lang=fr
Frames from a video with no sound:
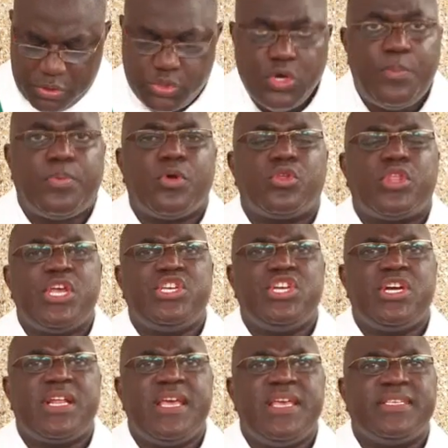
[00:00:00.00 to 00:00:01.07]
je
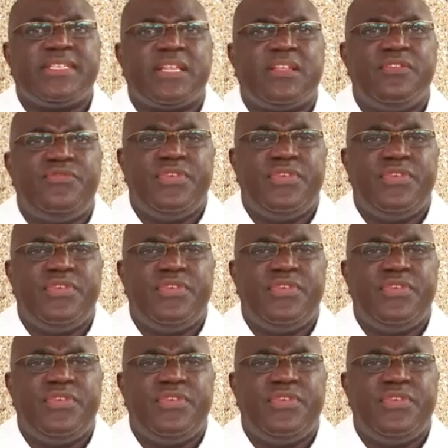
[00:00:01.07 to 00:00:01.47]
protégerai cette